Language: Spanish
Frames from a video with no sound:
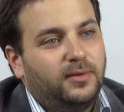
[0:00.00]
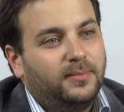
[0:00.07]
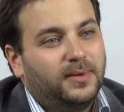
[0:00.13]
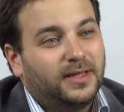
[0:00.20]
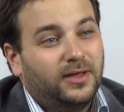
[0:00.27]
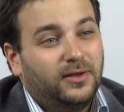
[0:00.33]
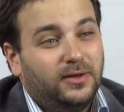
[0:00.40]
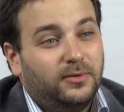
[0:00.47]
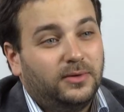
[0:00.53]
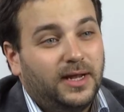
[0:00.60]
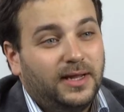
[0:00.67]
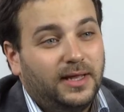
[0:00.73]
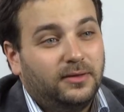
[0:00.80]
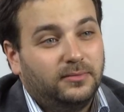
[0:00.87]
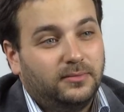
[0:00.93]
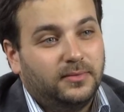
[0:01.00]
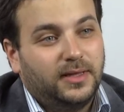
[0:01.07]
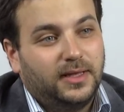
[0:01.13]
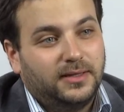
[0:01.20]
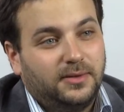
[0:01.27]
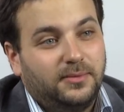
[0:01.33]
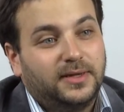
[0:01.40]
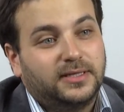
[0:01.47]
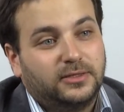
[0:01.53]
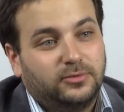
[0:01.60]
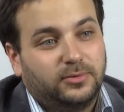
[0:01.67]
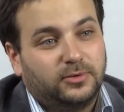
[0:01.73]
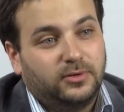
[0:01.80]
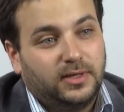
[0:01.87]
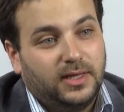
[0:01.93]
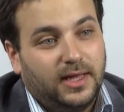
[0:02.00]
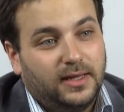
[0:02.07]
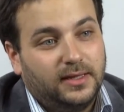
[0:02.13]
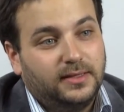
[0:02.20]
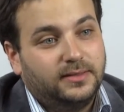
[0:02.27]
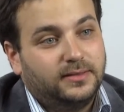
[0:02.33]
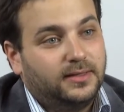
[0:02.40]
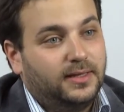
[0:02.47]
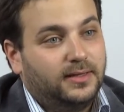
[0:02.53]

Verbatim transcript: en el mercado laboral hay, diversas oportunidades.